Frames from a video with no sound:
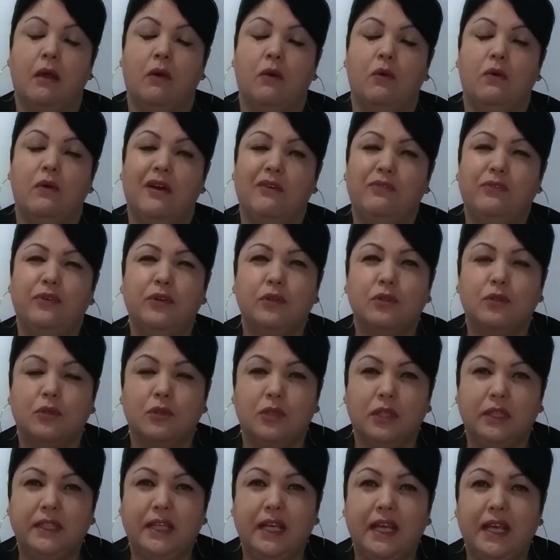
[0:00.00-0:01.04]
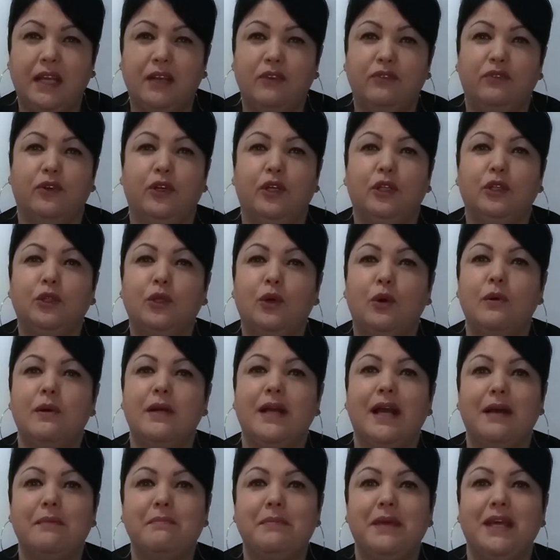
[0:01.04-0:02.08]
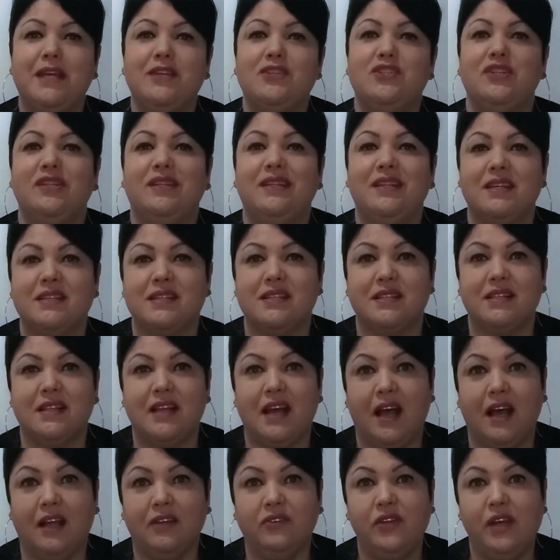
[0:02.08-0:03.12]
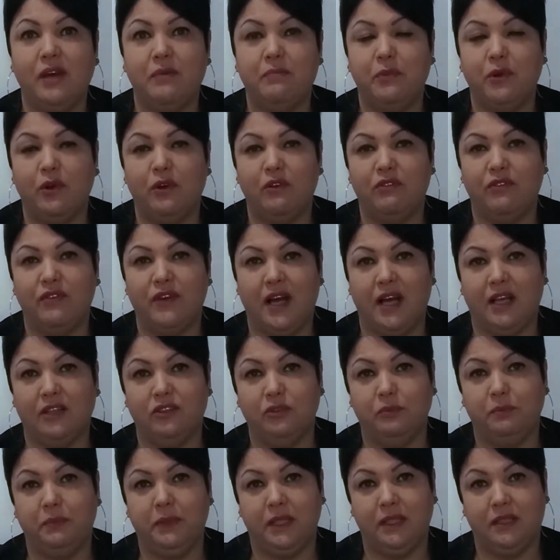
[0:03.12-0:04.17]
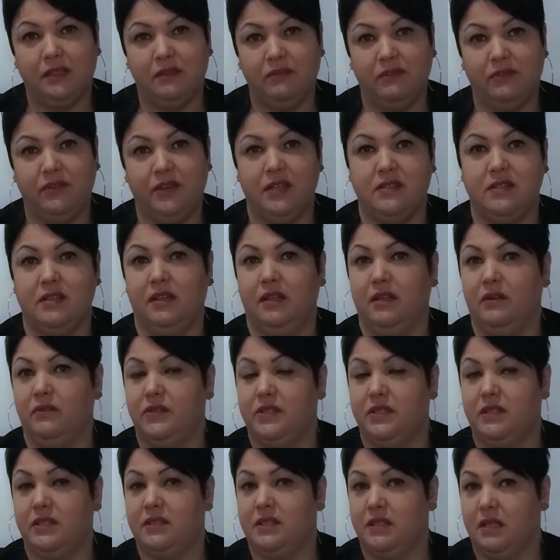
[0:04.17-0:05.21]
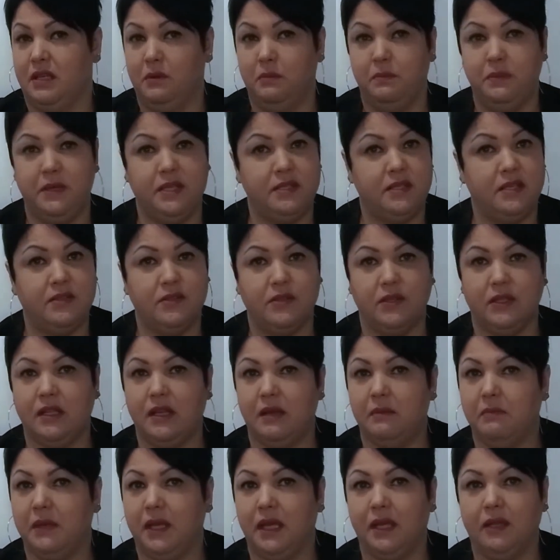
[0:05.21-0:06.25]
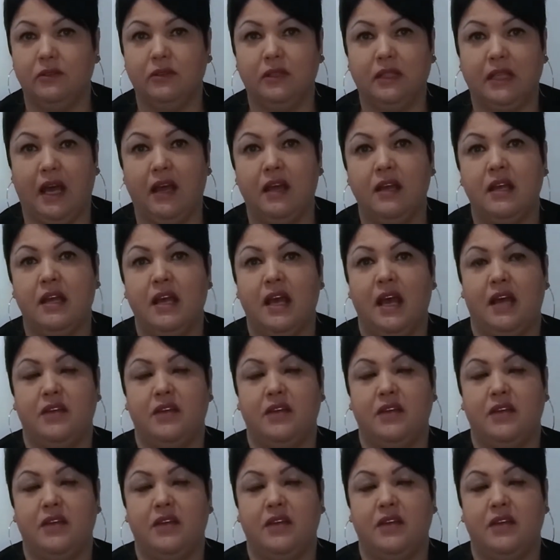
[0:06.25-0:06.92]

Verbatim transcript: O Afrogota, ele foi longamente testado e aprovado pela Anvisa, então vocês não precisam ter medo, tá?